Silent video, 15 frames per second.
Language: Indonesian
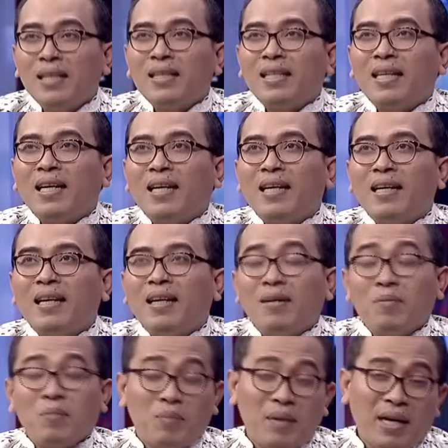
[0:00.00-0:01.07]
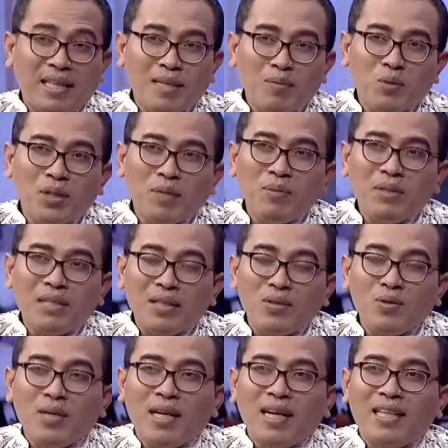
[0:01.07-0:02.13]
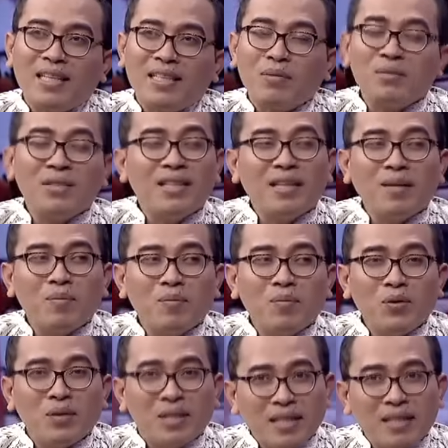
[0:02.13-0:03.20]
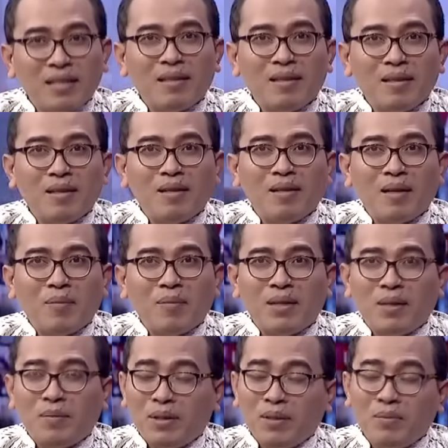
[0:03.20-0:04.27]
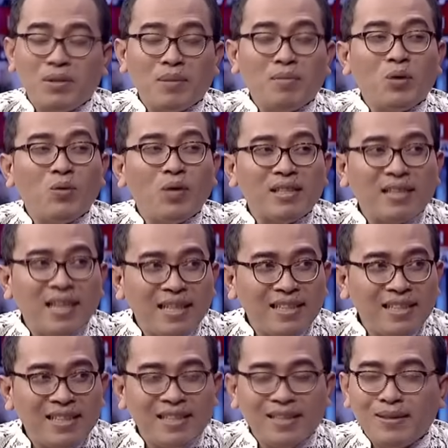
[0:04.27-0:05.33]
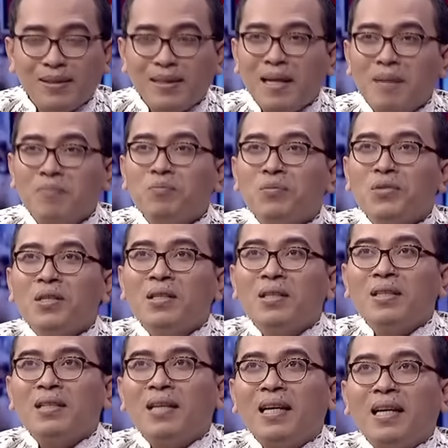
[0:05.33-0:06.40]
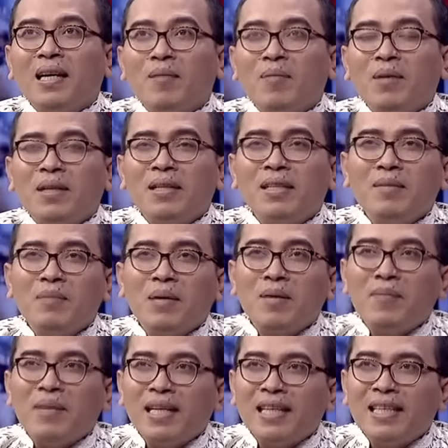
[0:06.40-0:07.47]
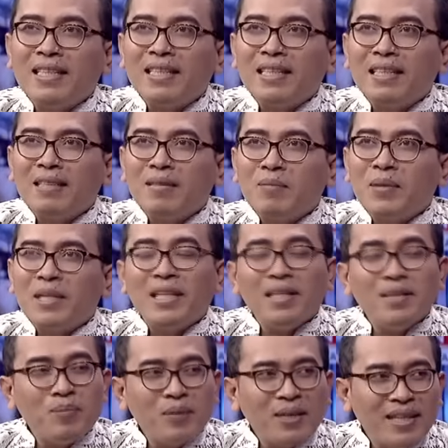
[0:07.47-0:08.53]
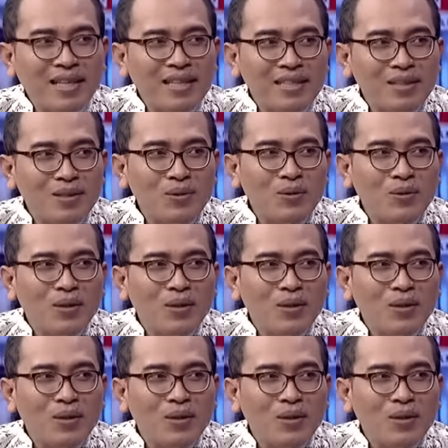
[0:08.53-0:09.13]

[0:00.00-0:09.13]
Nah, bahkan mungkin bisa juga ada tafsir yang mungkin eh, apa namanya bisa meluas lagi gitu ya. Nah, apa ini bagaimana dengan PDIP kan gitu?